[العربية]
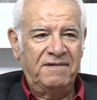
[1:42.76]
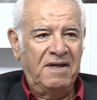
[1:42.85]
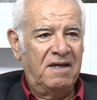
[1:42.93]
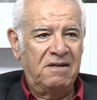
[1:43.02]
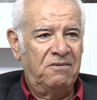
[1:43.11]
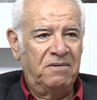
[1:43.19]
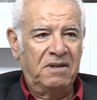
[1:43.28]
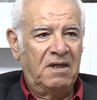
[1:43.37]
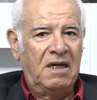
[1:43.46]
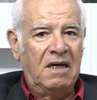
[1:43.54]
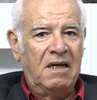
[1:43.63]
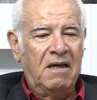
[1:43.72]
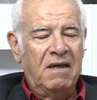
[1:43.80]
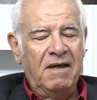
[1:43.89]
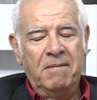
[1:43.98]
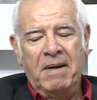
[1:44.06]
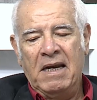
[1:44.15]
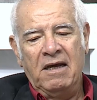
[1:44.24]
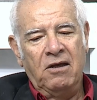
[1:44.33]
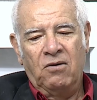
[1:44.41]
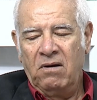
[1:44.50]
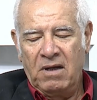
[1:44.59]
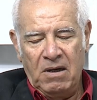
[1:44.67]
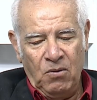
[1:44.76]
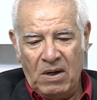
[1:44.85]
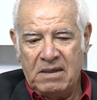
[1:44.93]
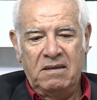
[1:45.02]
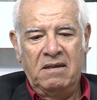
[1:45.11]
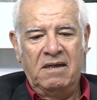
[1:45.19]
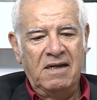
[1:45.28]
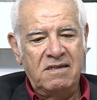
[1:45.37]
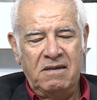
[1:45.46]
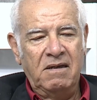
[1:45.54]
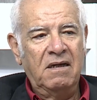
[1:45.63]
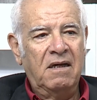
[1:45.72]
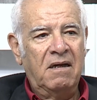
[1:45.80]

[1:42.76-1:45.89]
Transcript: فيها شد يكذب عليك يقول لك الوقت ينسي